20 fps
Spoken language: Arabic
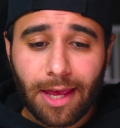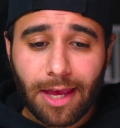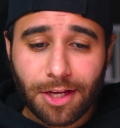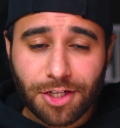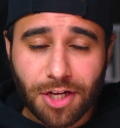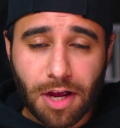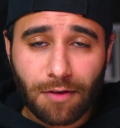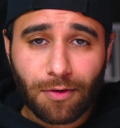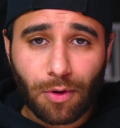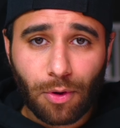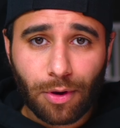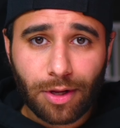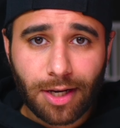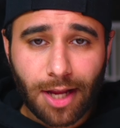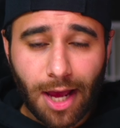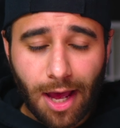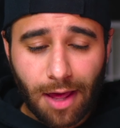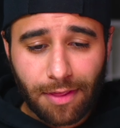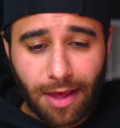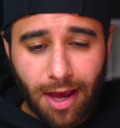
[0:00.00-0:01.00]
شافوا
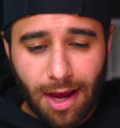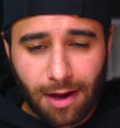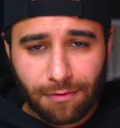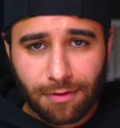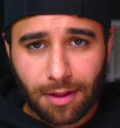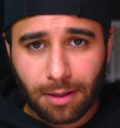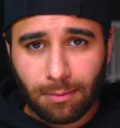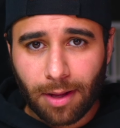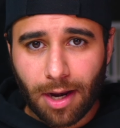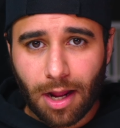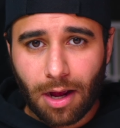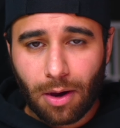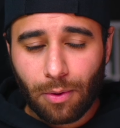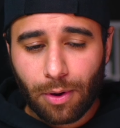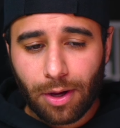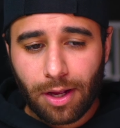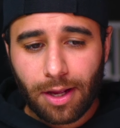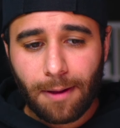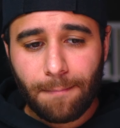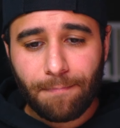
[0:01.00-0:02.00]
ان هذه افضل
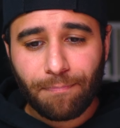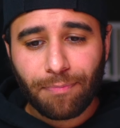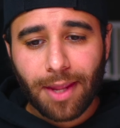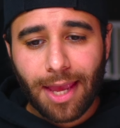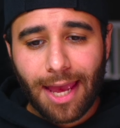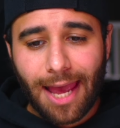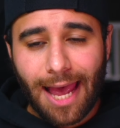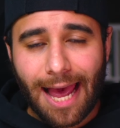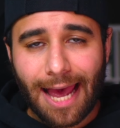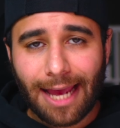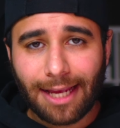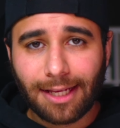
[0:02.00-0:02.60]
مراوح حق